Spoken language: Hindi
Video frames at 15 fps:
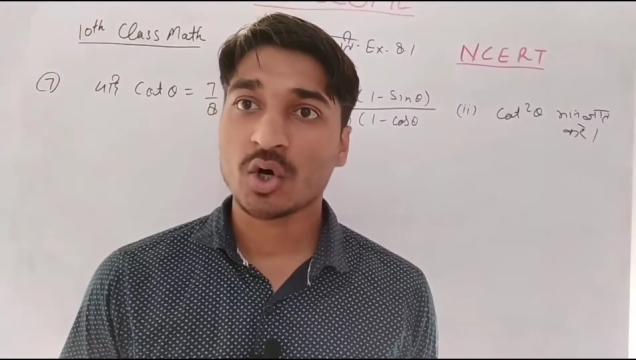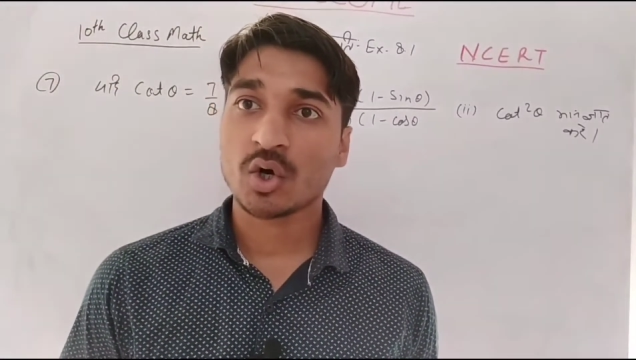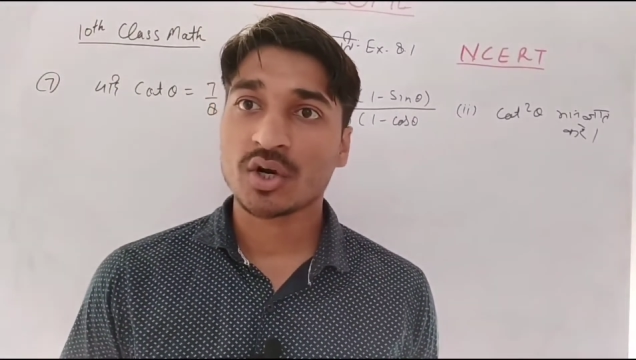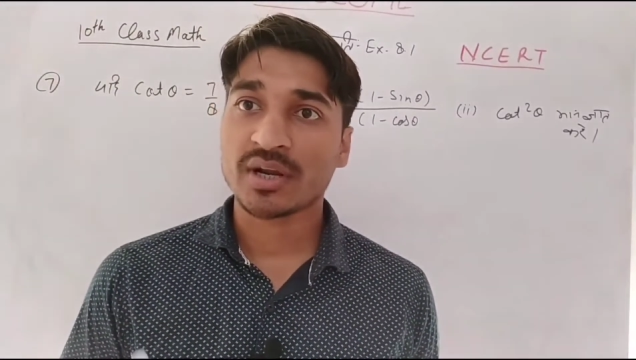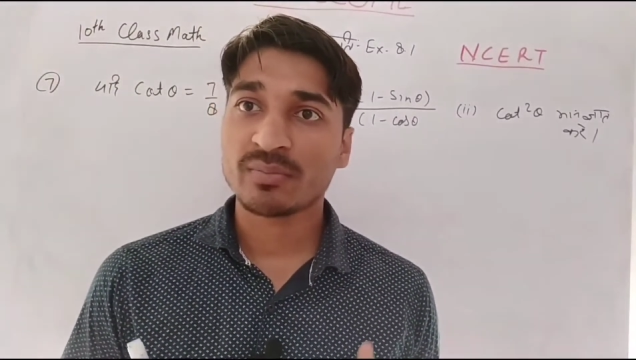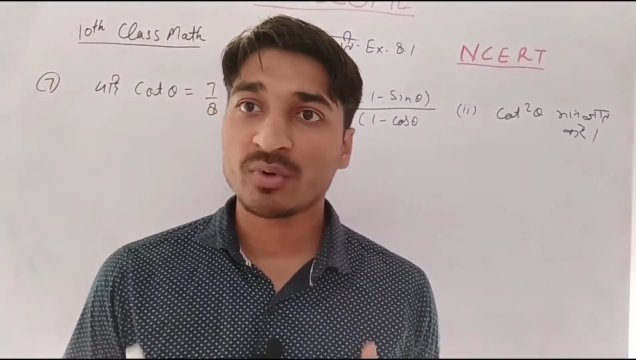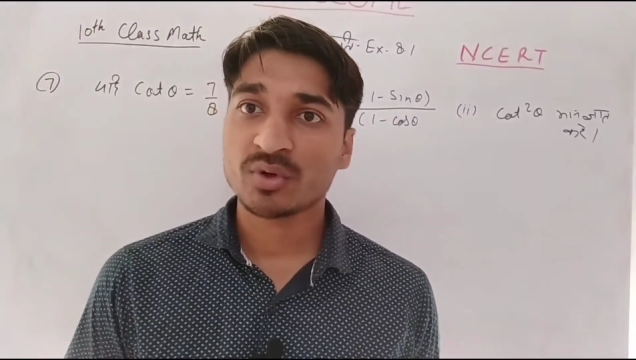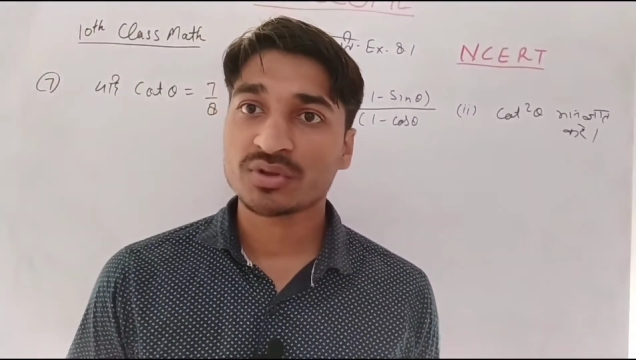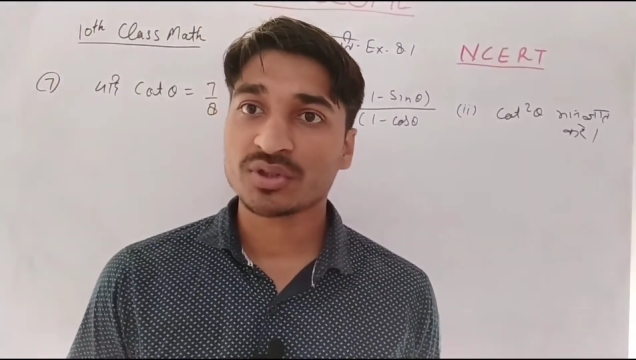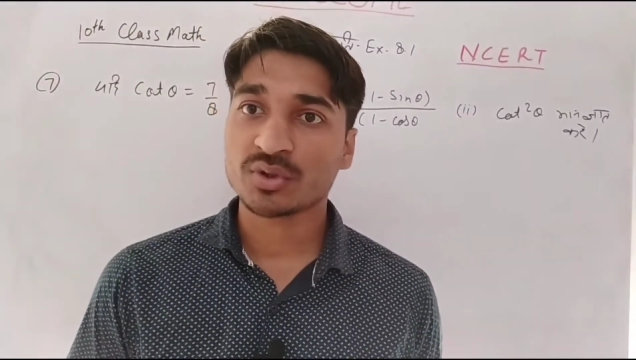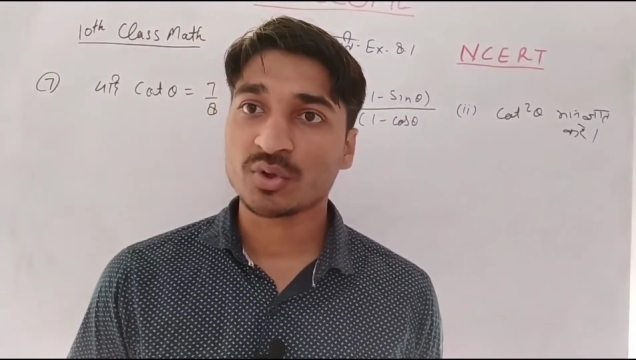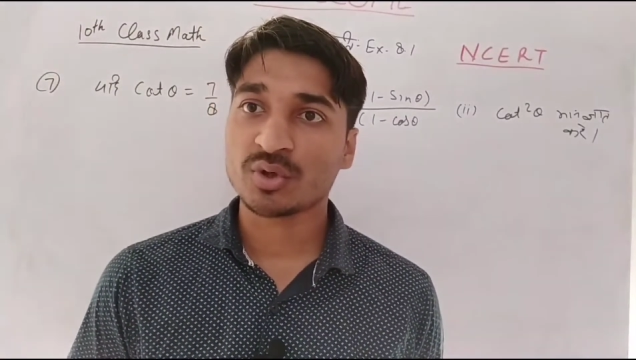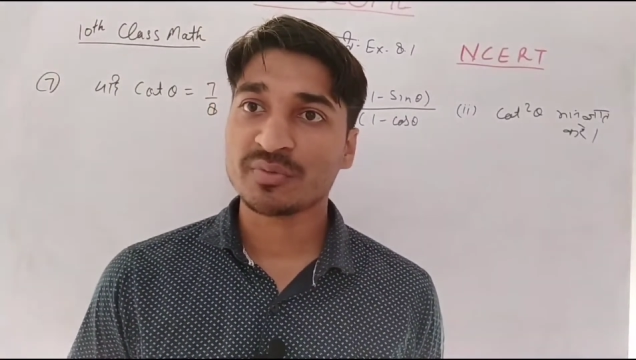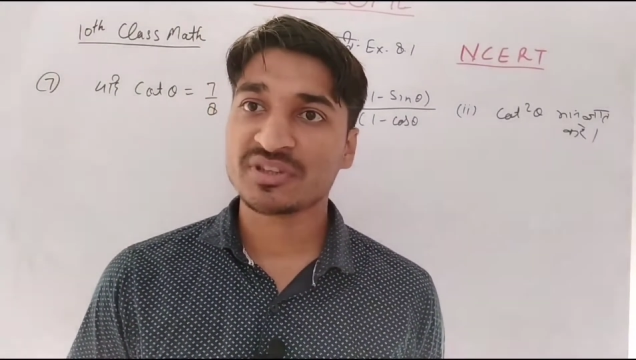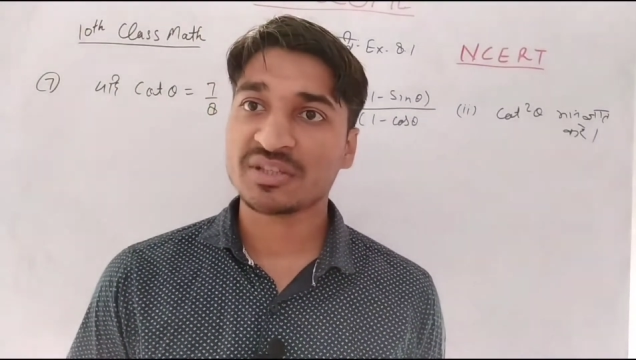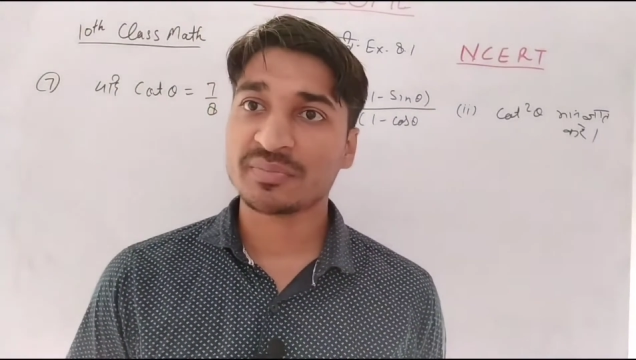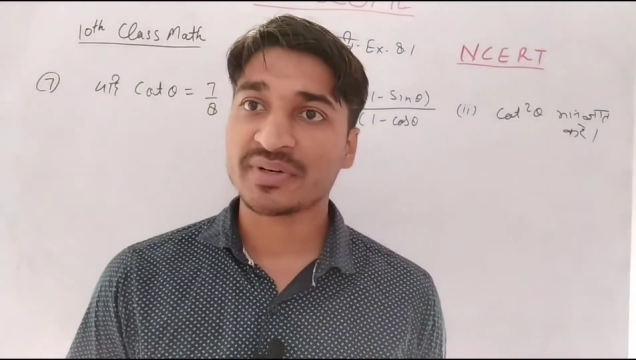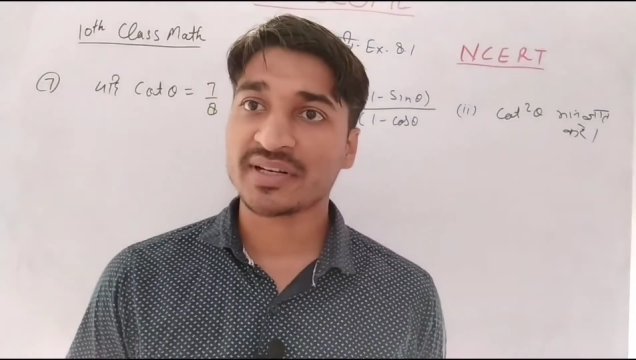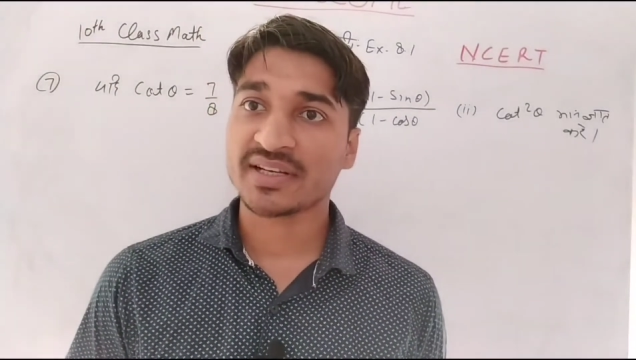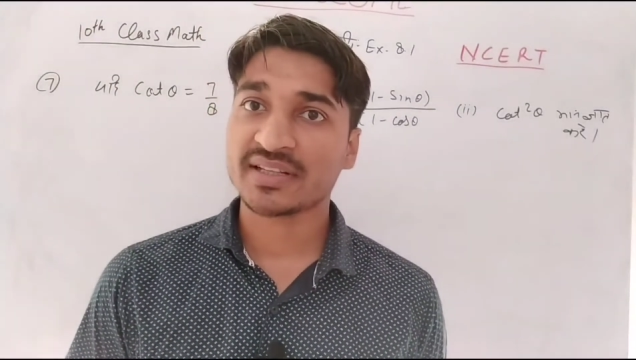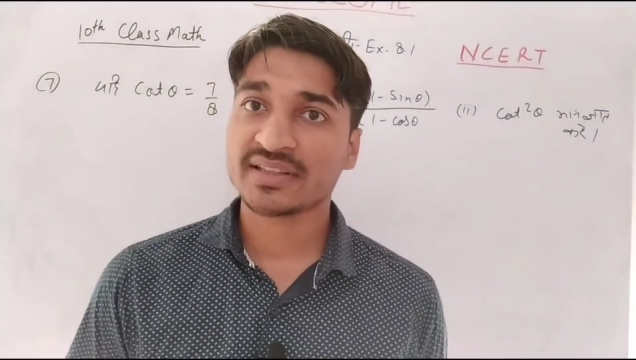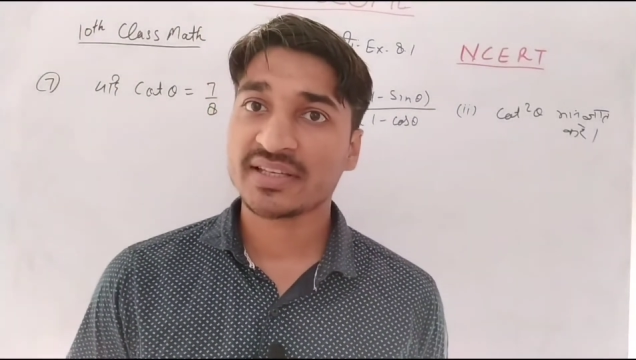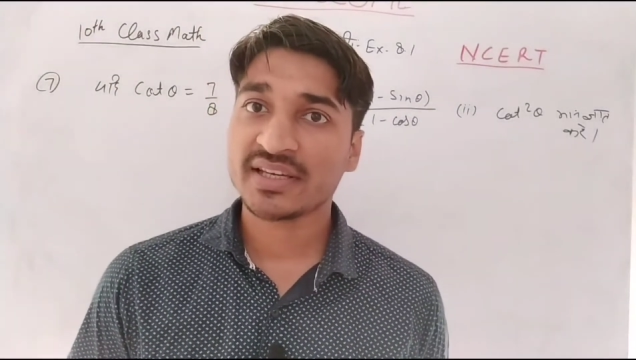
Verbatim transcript: और हम लोग त्रिकोणमिति पढ़ रहे